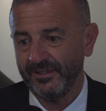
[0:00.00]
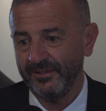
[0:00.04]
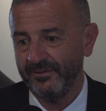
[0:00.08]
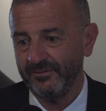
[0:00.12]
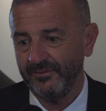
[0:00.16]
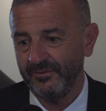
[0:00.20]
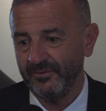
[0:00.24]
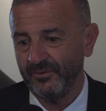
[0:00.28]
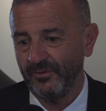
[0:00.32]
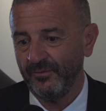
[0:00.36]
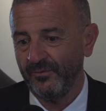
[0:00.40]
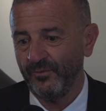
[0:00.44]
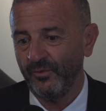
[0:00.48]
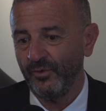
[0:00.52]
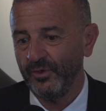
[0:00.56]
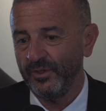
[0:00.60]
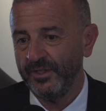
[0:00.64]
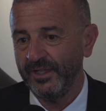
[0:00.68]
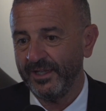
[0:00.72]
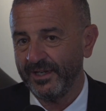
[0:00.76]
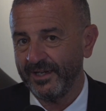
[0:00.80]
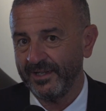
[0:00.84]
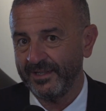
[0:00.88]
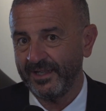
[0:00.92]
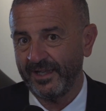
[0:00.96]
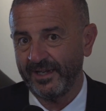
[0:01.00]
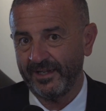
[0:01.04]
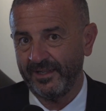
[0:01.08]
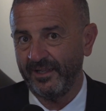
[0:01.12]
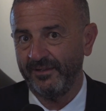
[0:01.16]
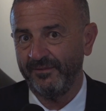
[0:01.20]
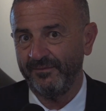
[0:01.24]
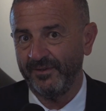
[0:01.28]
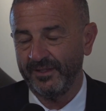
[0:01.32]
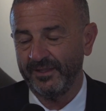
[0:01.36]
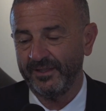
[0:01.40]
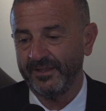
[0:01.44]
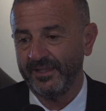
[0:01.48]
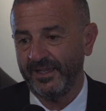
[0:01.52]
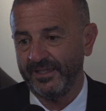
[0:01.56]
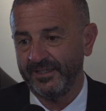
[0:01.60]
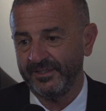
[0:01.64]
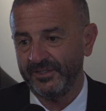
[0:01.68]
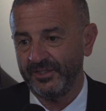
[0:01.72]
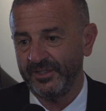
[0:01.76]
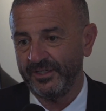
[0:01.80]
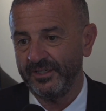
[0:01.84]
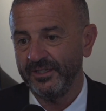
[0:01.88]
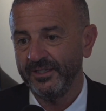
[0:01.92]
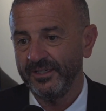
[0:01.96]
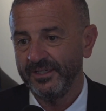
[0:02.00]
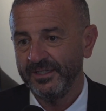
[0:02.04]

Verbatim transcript: Non vuol dire dare dei vantaggi,